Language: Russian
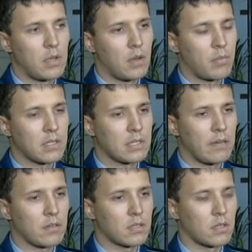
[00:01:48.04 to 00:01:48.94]

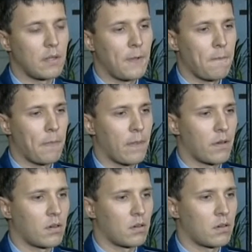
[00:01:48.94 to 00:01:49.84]
представиться
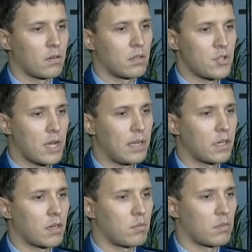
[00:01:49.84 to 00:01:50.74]
э,
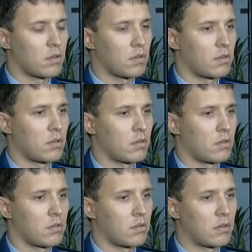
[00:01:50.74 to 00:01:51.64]
начальником
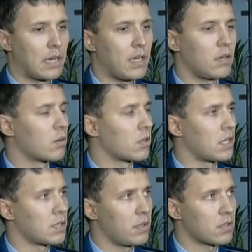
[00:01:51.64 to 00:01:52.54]
э, ГАИ города
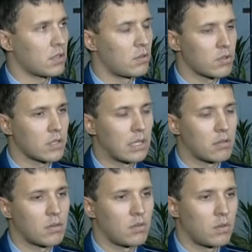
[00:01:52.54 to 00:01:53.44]
Асбеста, должность
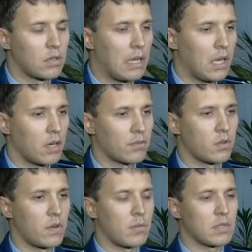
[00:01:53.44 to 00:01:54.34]
которого он в то
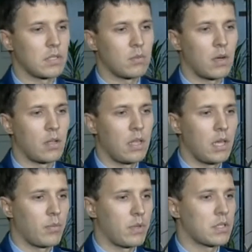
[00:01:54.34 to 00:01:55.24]
время занимал,
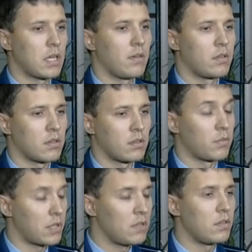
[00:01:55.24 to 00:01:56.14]
представить, э,
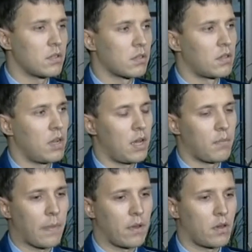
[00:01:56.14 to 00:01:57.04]
предъявить для
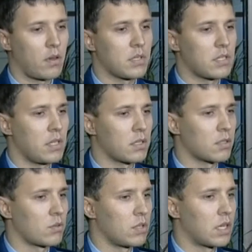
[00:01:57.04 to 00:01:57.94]
э, обозрения
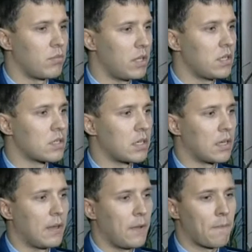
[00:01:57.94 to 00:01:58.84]
сотрудникам милиции
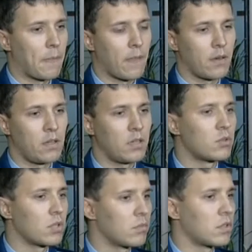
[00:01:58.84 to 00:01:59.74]
э, или
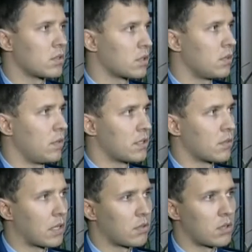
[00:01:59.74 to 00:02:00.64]
другим должностным лицам,
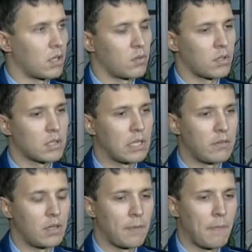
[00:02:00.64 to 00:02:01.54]
которые его
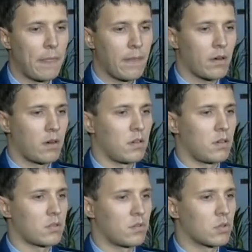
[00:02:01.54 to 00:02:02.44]
остановили, э,
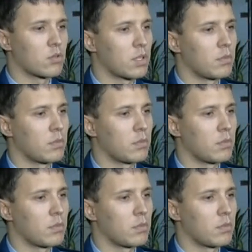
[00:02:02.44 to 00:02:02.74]
свое служебное